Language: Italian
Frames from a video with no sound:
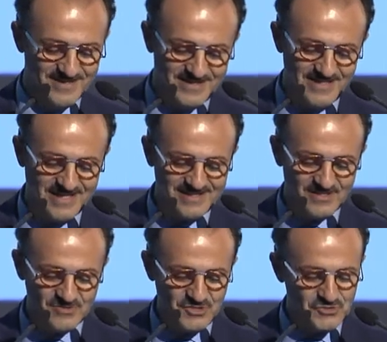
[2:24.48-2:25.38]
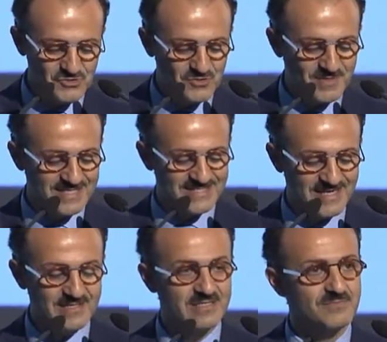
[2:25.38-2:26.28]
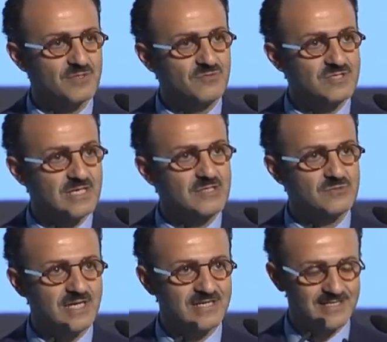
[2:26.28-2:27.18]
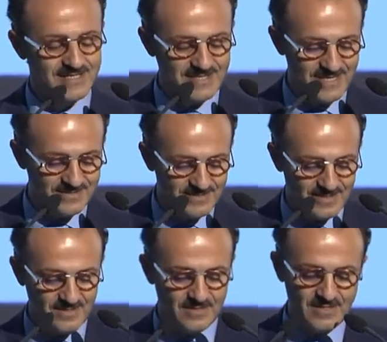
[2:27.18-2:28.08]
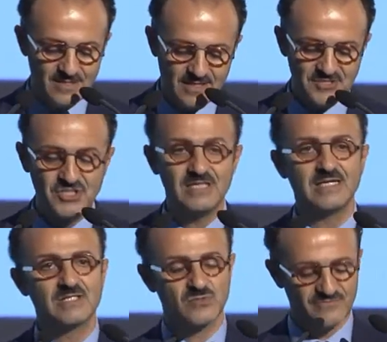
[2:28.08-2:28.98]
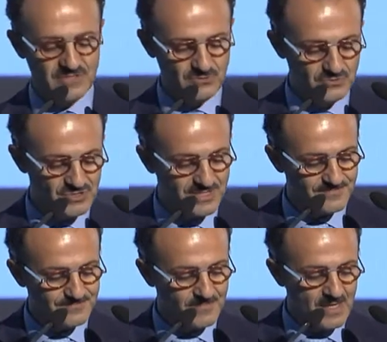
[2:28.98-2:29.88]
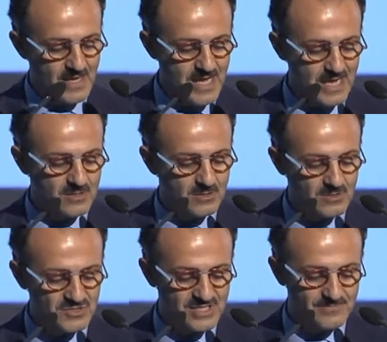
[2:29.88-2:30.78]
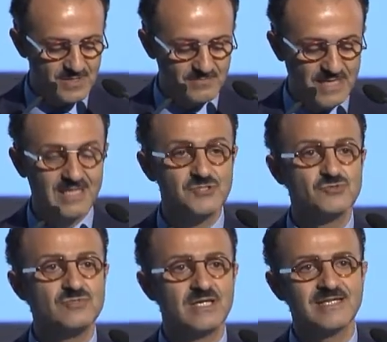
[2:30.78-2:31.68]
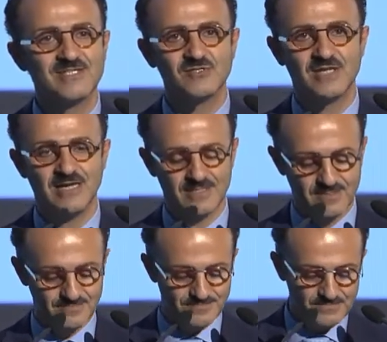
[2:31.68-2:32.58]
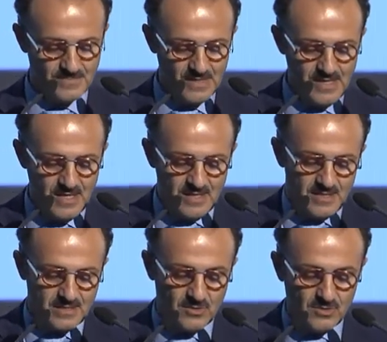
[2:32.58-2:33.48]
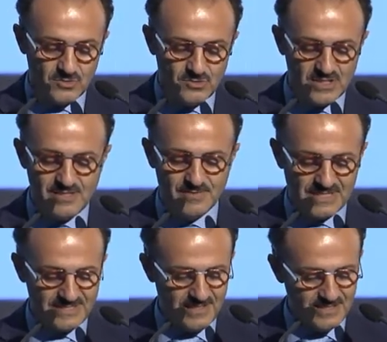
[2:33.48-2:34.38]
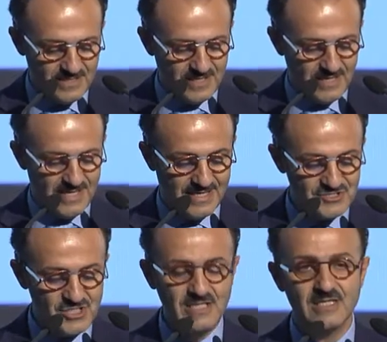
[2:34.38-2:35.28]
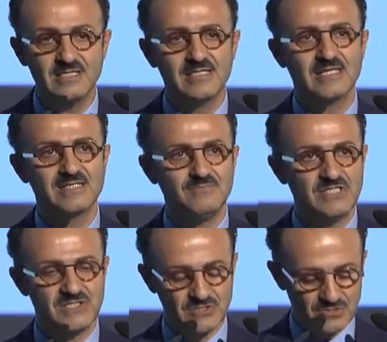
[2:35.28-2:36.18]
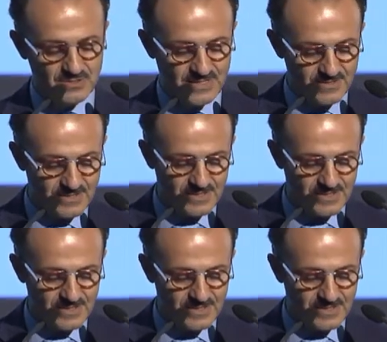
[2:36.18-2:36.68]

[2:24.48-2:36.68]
di essere ogni giorno presenti, pronti a aiutare il cliente che ci dà la sua fiducia. Ecco cosa è per me la Giunta nazionale che ho l'onore di presiedere è la cinghia di trasmissione